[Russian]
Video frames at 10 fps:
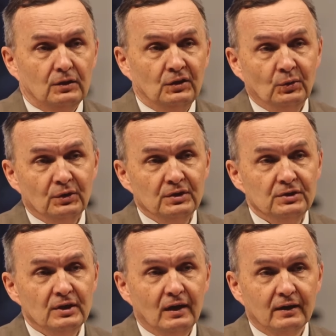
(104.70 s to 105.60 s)
но и
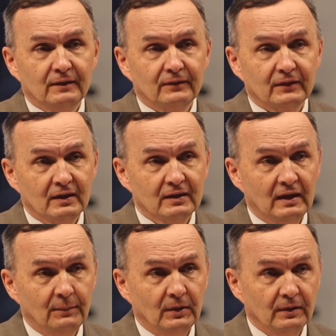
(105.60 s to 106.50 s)
неделя,
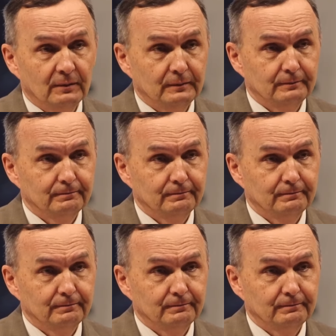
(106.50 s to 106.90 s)
когда мы,